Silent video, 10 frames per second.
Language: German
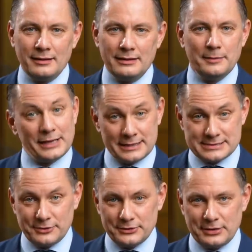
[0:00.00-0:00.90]
Liebe
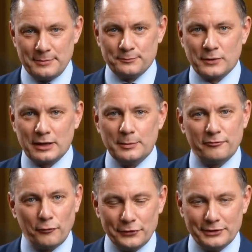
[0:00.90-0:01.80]
Landsleute, liebe
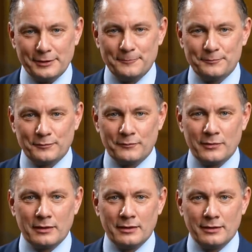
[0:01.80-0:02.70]
Freunde,
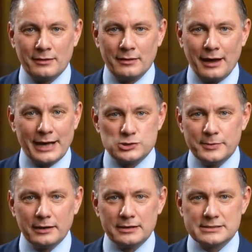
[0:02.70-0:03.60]
ein
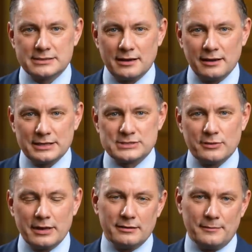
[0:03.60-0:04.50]
schwieriges Jahr geht
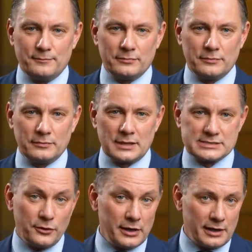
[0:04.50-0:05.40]
zu Ende.
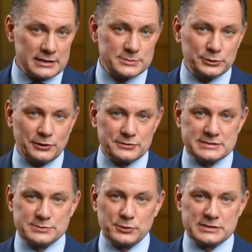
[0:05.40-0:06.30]
Das neue Jahr
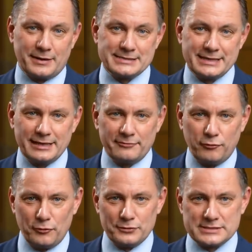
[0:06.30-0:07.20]
2022 liegt
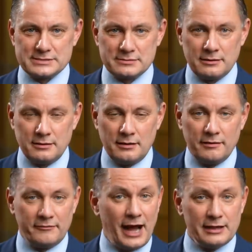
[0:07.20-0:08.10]
vor uns.
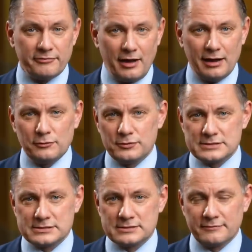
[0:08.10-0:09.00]
Wir alle fragen
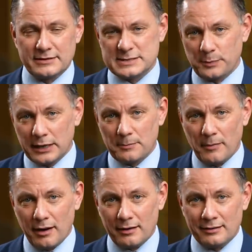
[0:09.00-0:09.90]
uns, was es bringen
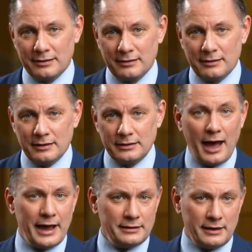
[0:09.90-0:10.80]
mag.
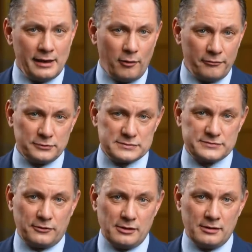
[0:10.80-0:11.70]
Die einen eher
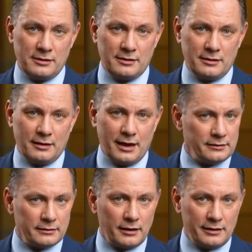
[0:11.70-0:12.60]
hoffnungsvoll,
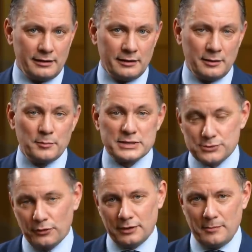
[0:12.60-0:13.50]
andere dagegen mit
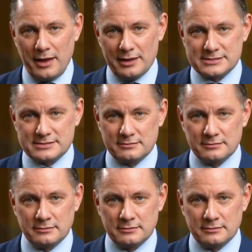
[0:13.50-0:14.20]
Sorgen im Herzen.